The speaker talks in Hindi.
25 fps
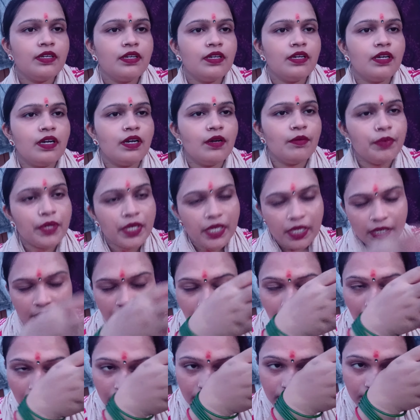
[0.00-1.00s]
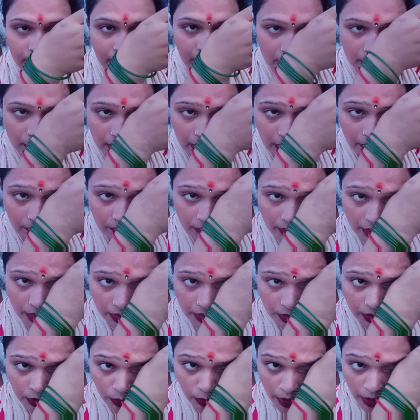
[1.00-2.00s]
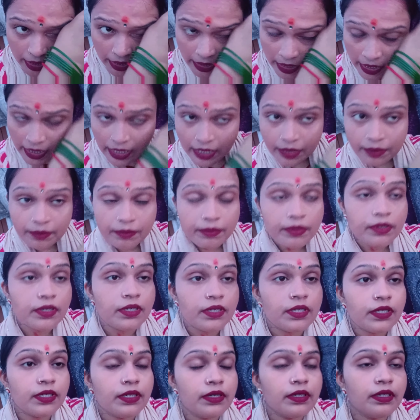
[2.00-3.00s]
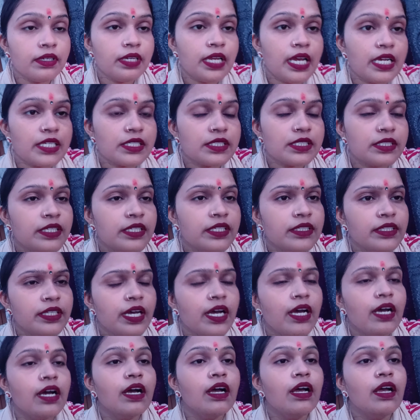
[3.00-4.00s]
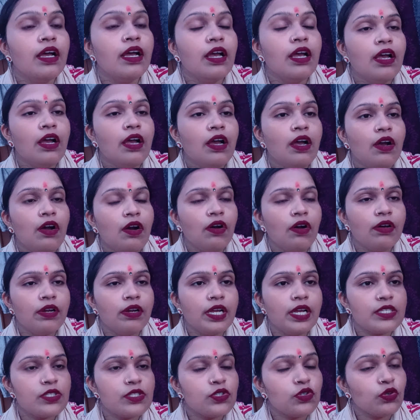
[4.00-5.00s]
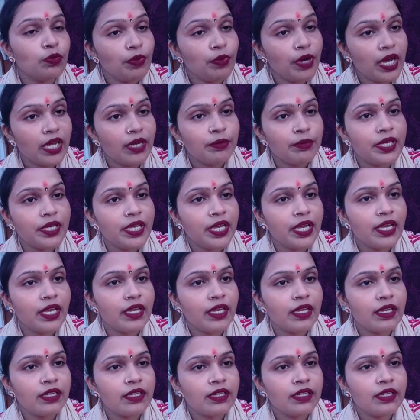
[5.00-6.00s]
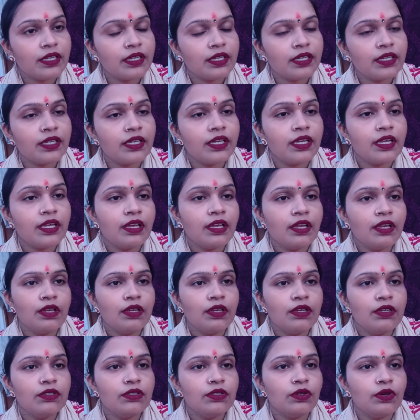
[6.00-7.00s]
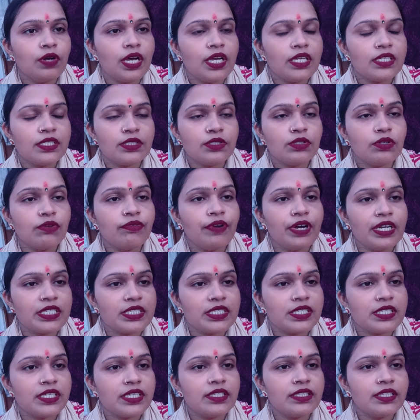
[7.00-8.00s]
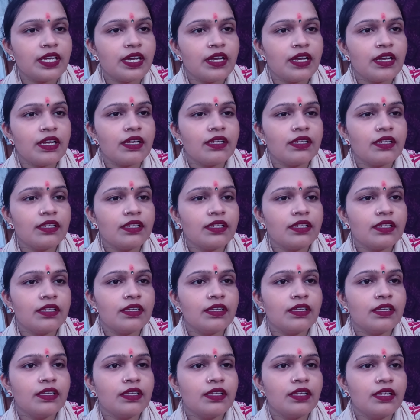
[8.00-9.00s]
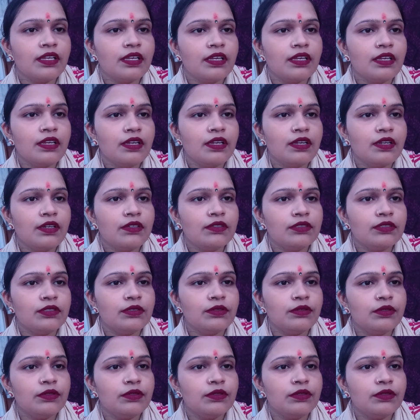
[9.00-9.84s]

अभी आज आज सावन का सोमवारी का लास्ट दिन था और आज सोमवार भी है तो आज तो फास्टिंग था तो